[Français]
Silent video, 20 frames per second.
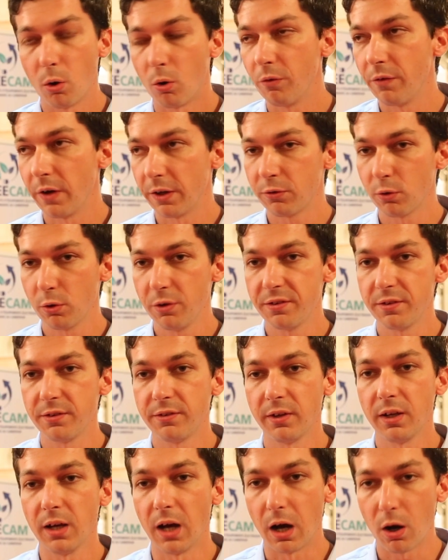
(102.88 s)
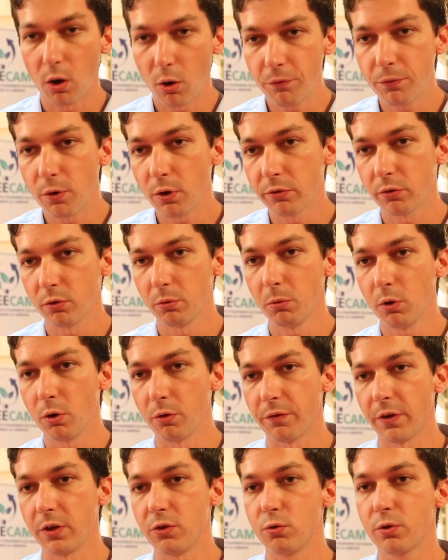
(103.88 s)
on va solliciter un renforcement
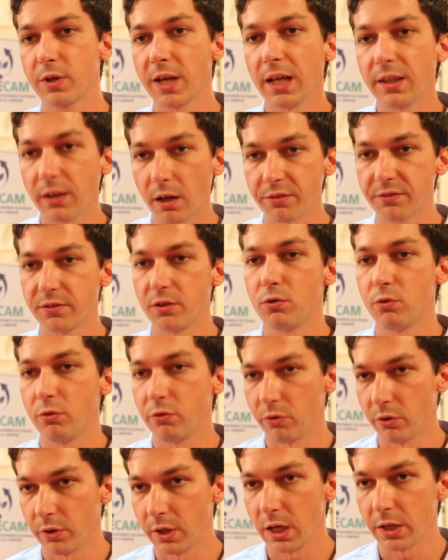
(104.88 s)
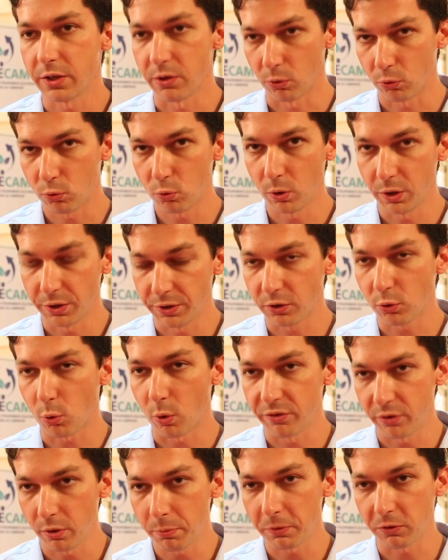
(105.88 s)
en fait, du cadre institutionnel qui entoure les
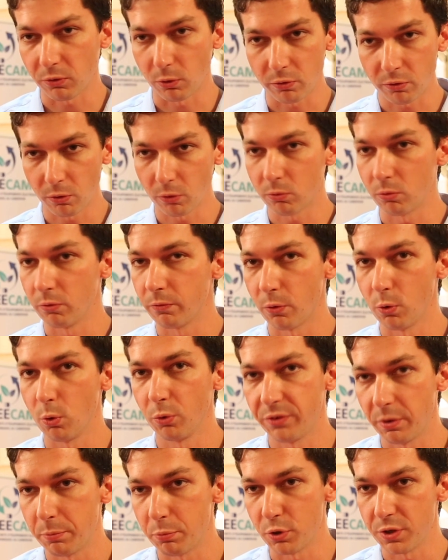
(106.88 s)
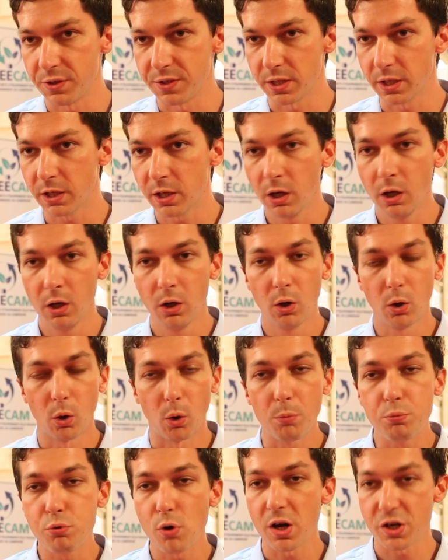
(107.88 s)
D3E parce que sans une volonté politique,
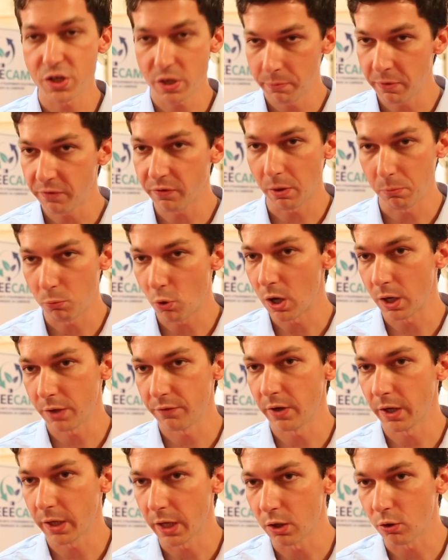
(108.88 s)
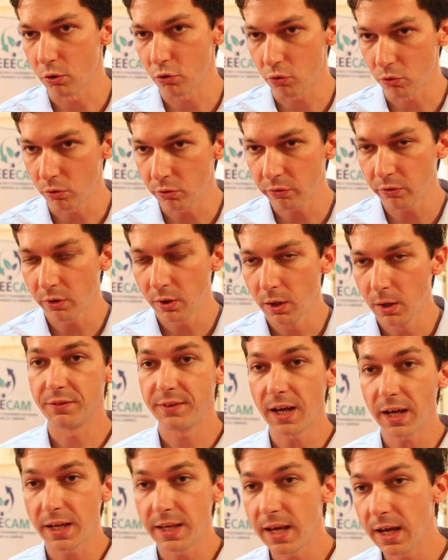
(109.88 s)
on ne pourra jamais vraiment arriver à quelque chose.
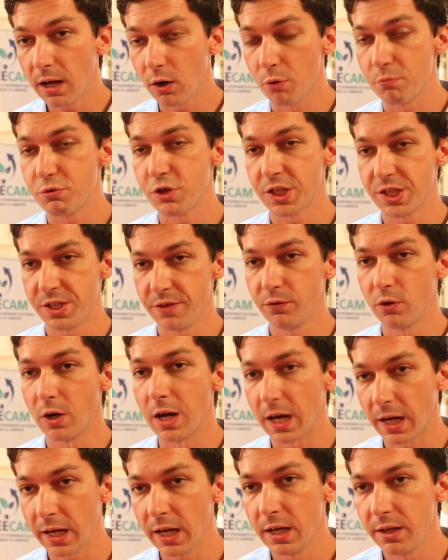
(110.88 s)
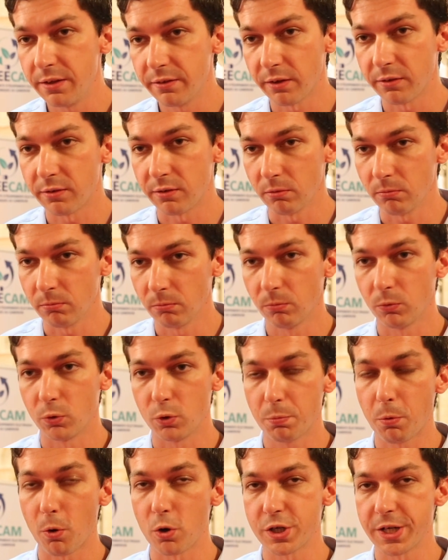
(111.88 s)
Derrière l'objectif de la réalisation
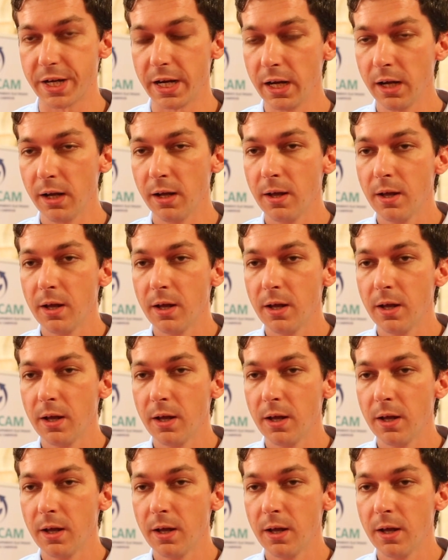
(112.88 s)
du projet,